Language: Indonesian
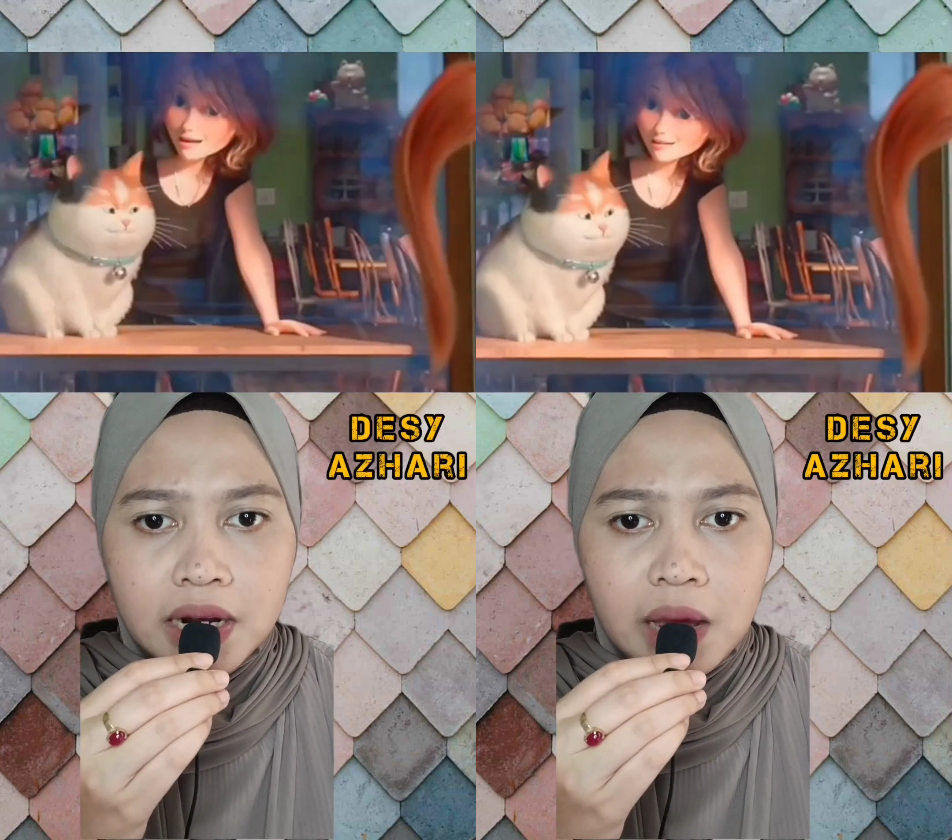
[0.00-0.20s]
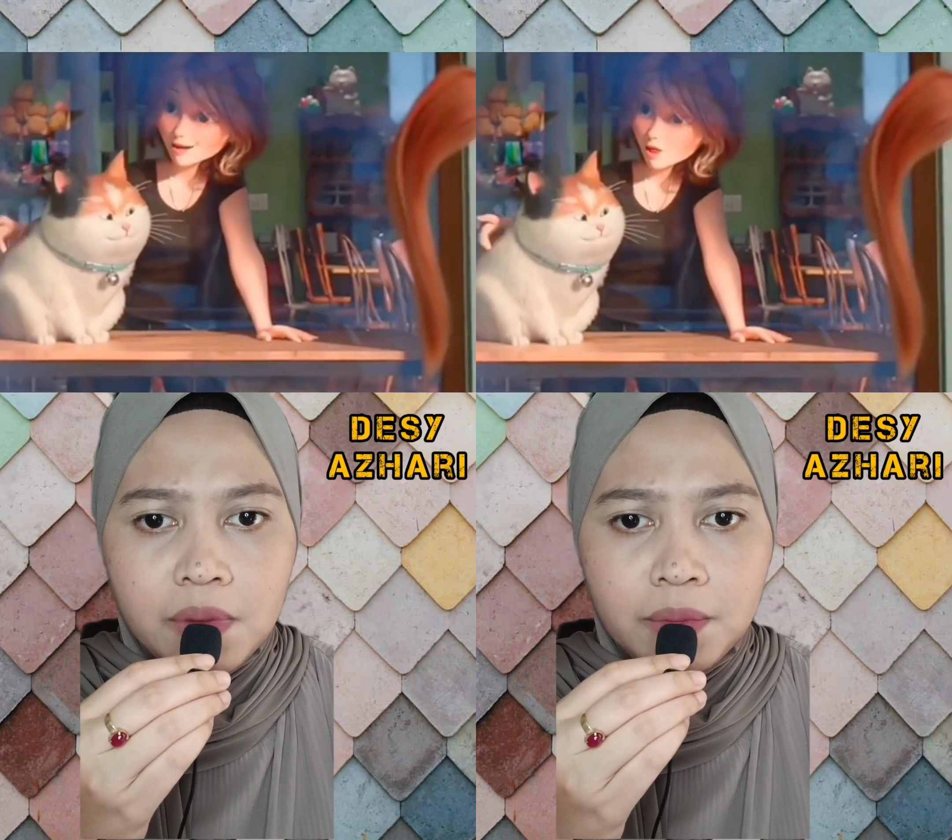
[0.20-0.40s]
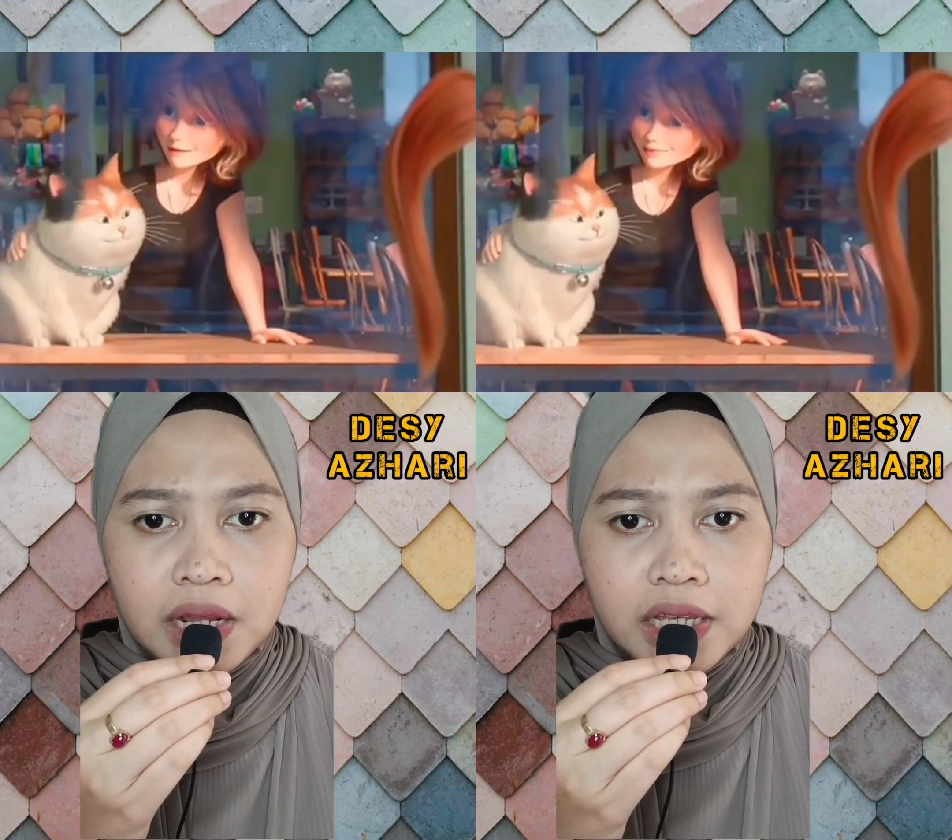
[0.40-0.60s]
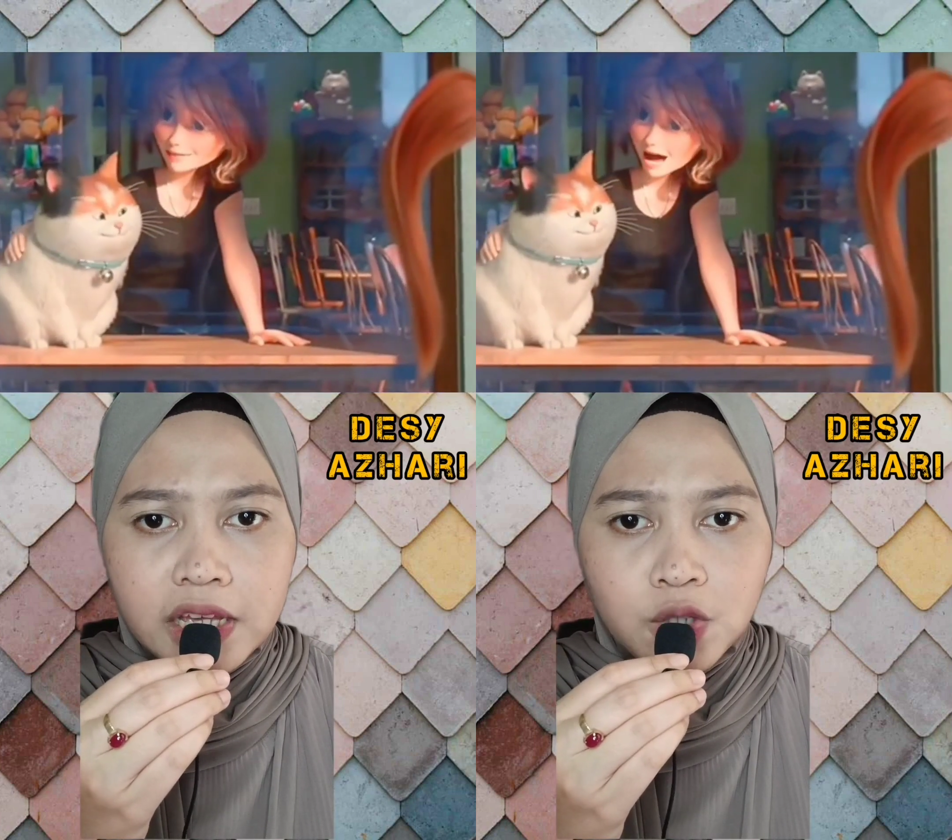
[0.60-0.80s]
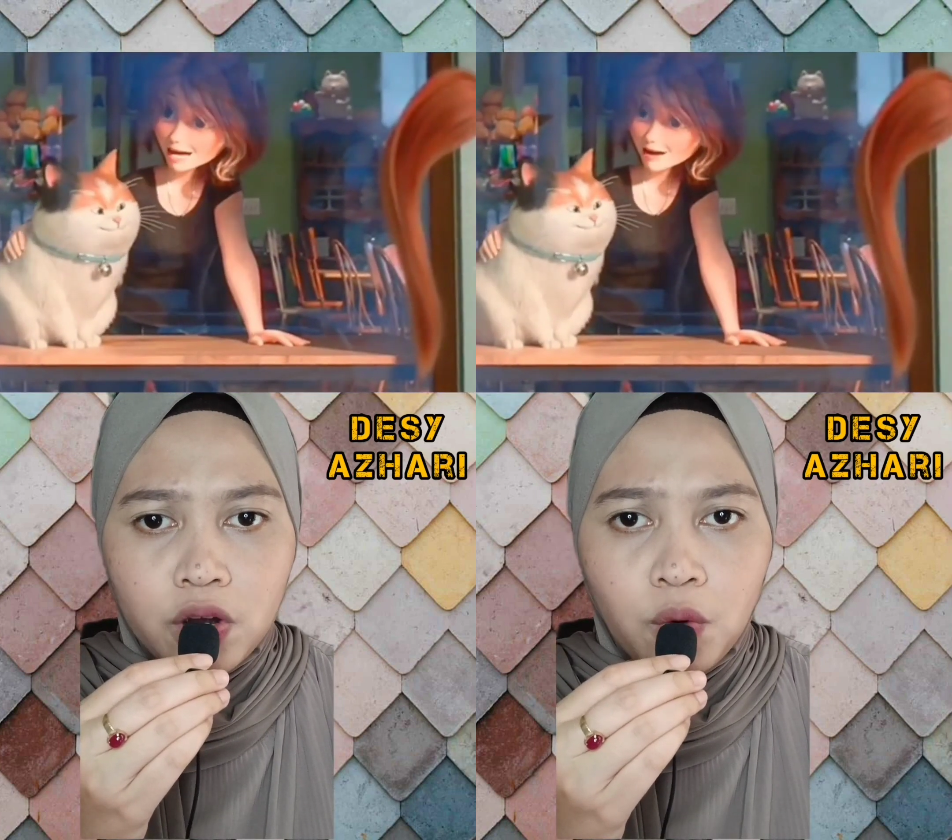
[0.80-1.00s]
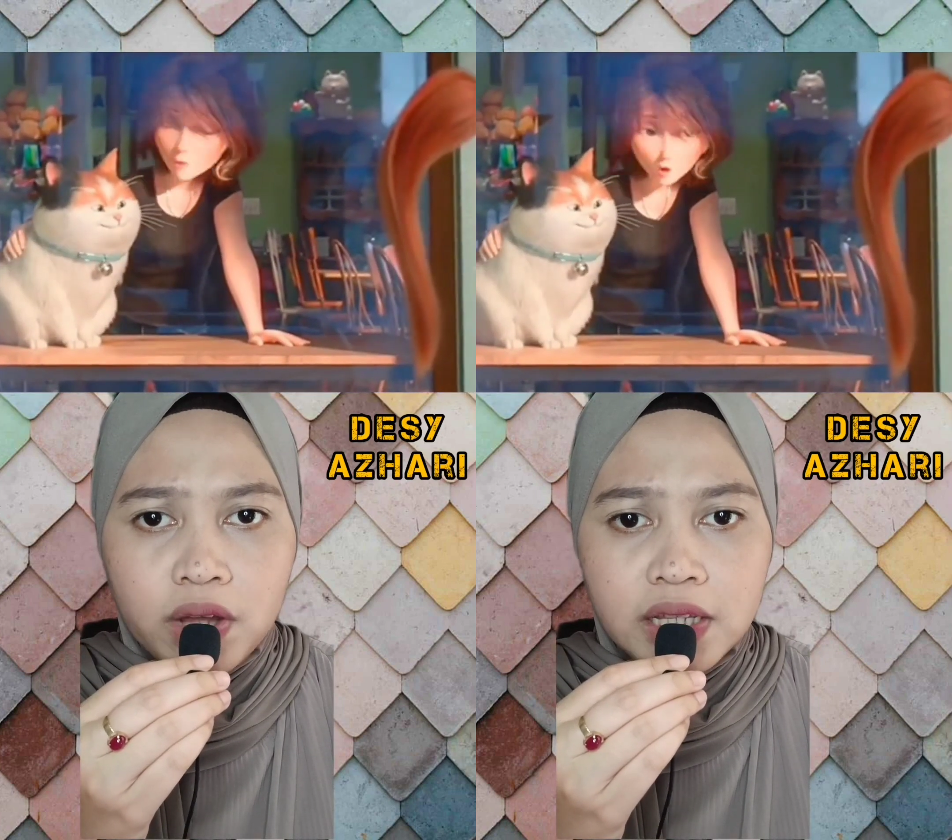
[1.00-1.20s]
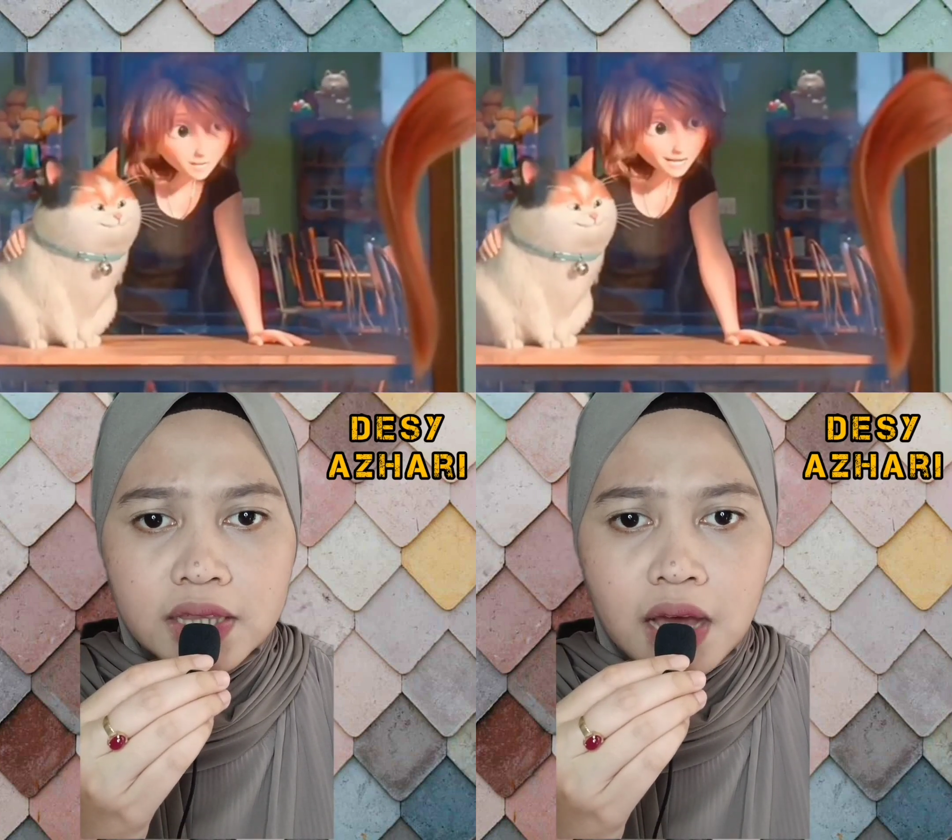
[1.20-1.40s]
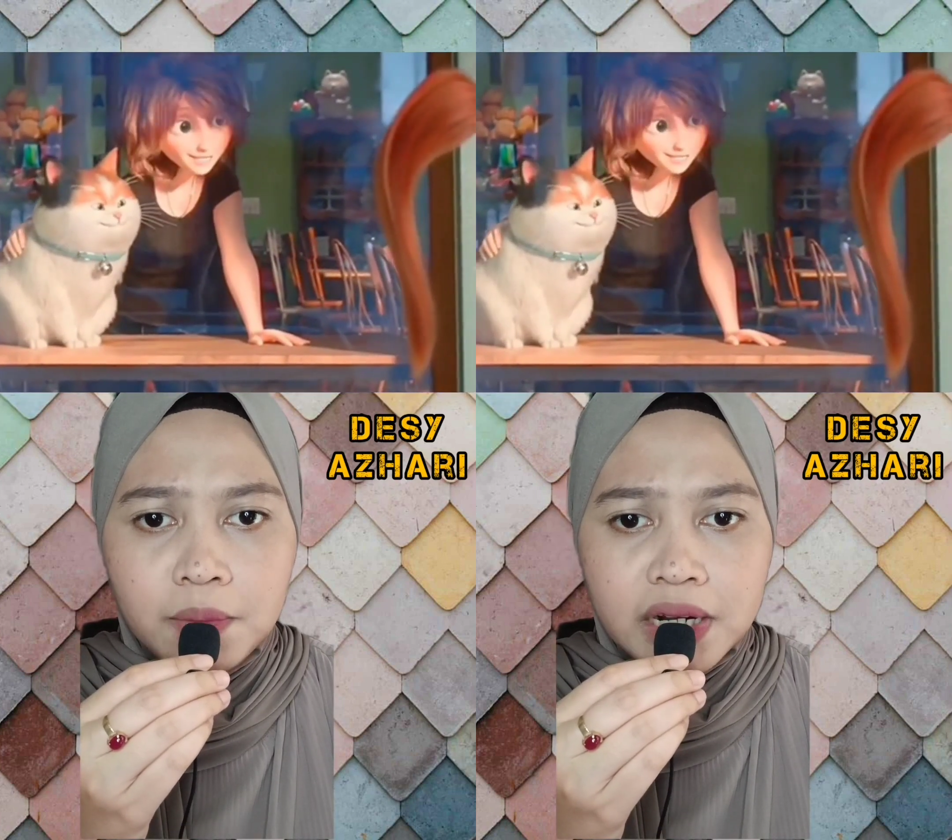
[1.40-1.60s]
mana pemiliknya seorang
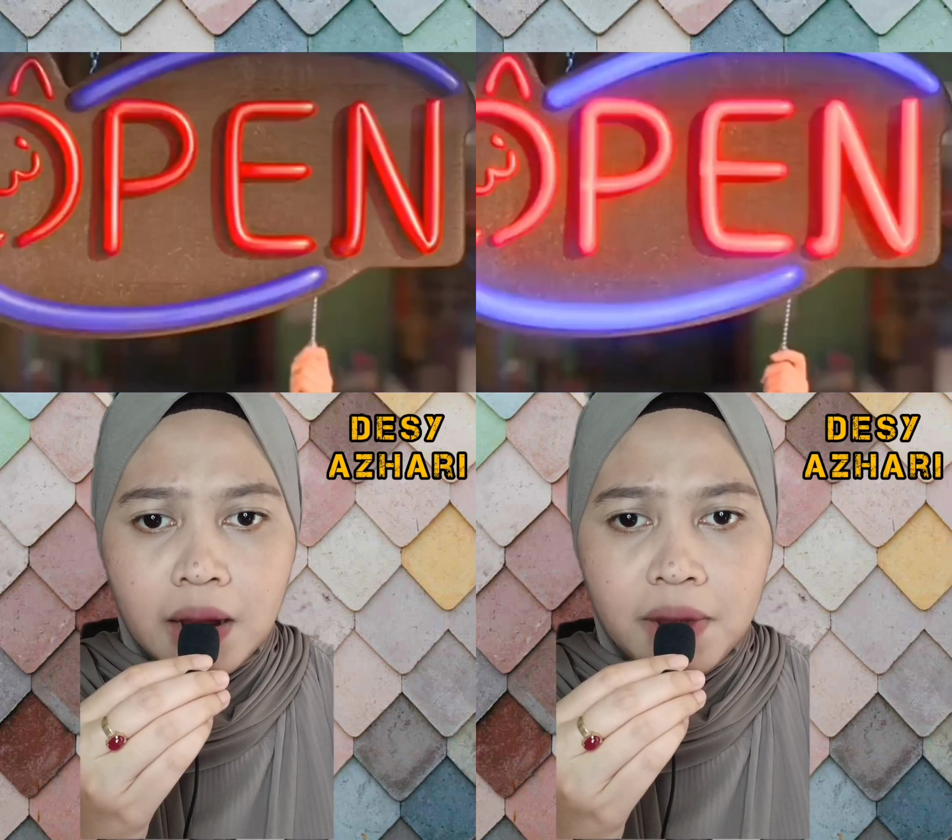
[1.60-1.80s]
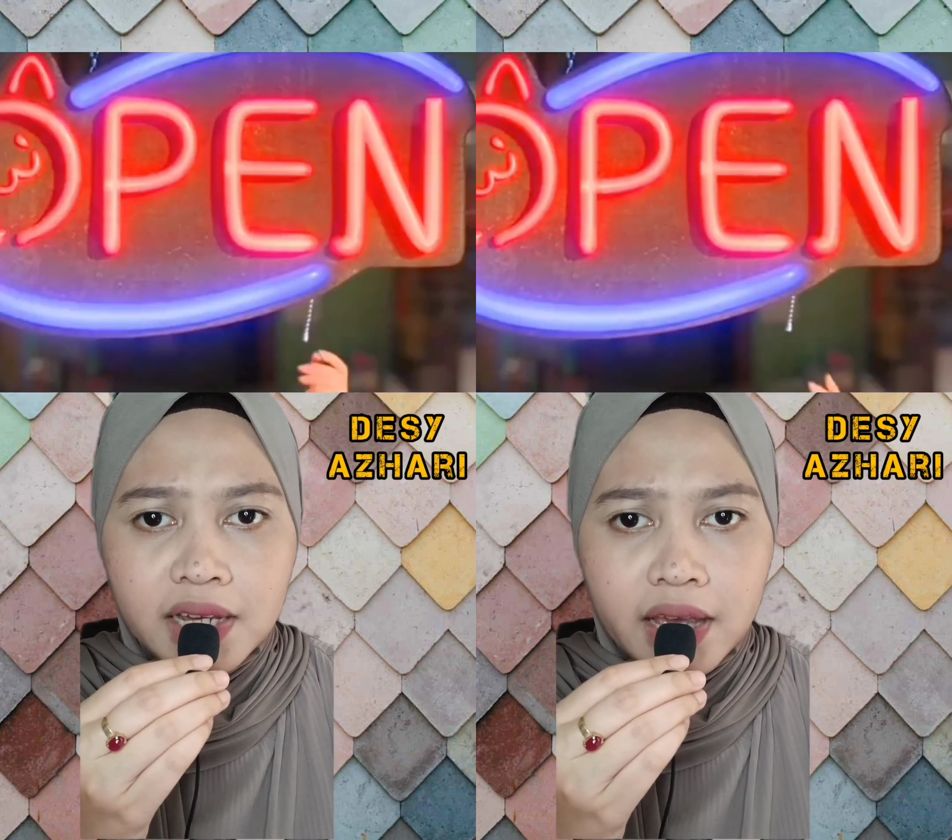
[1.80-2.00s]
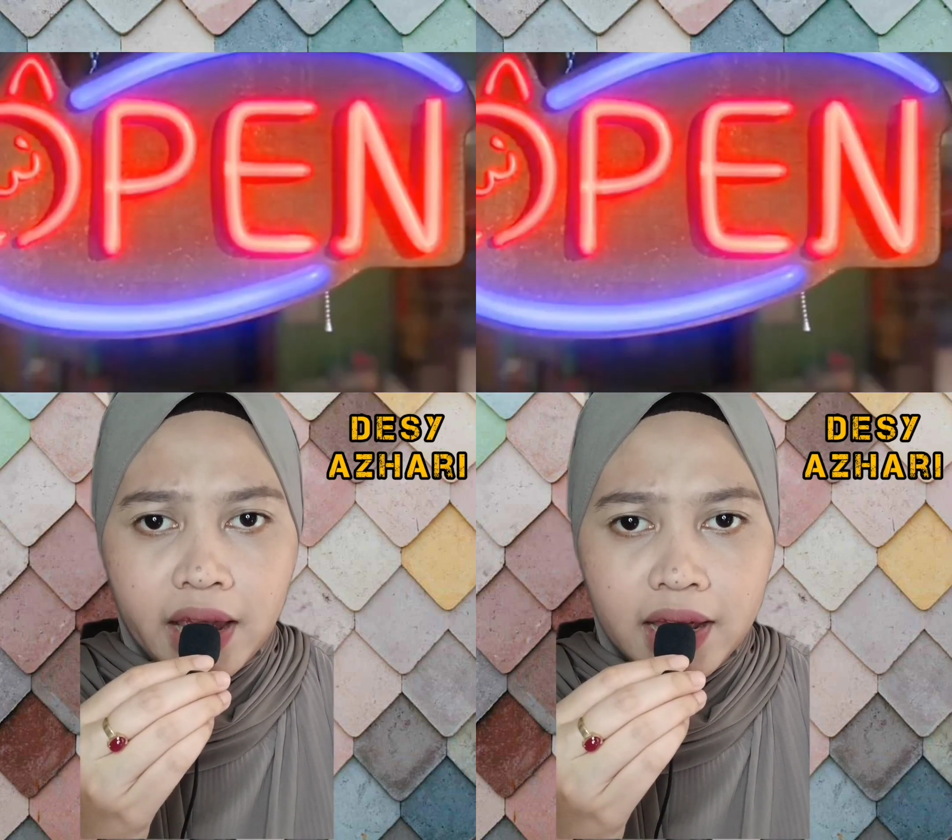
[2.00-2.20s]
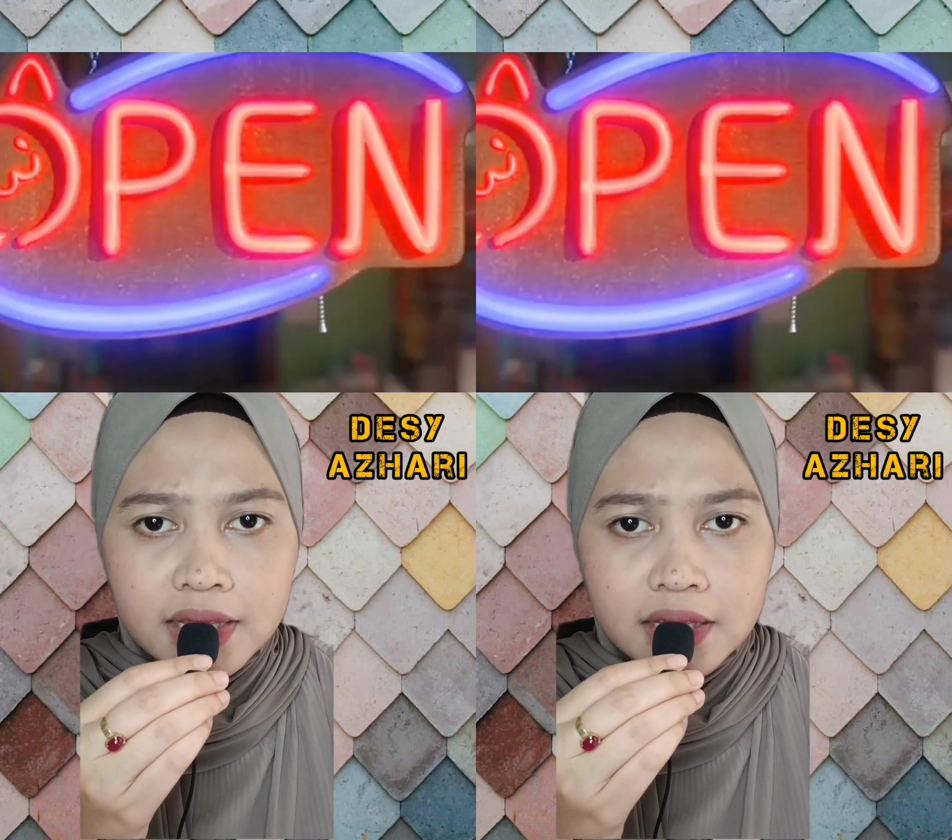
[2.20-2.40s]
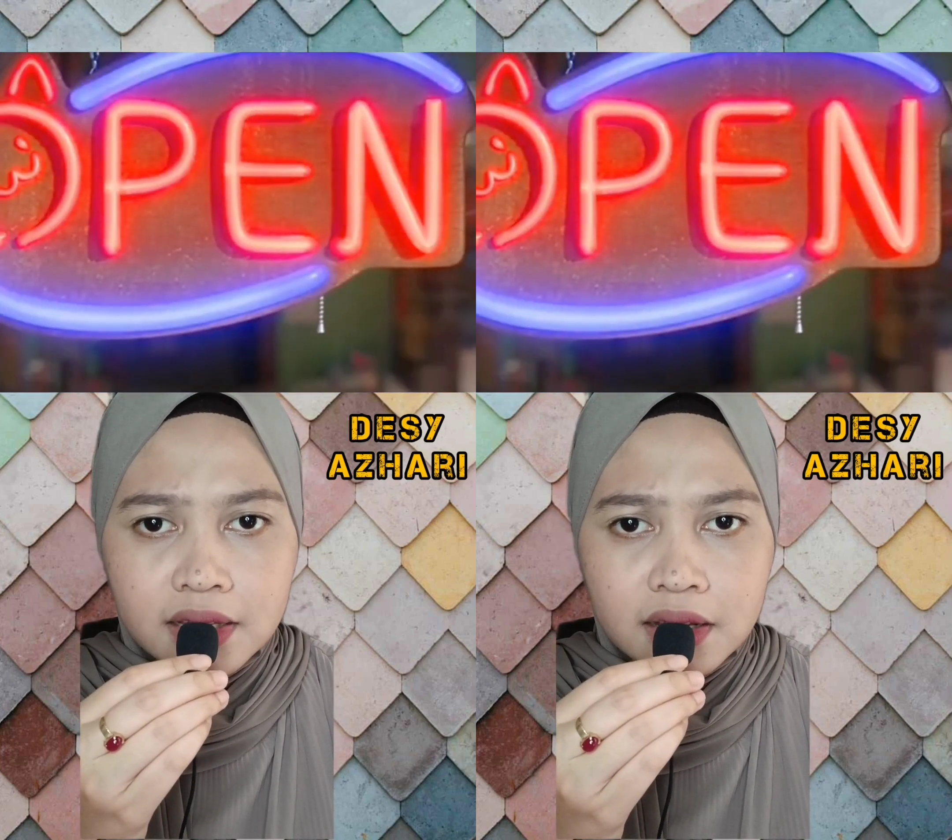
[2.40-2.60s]
wanita bernama Cat.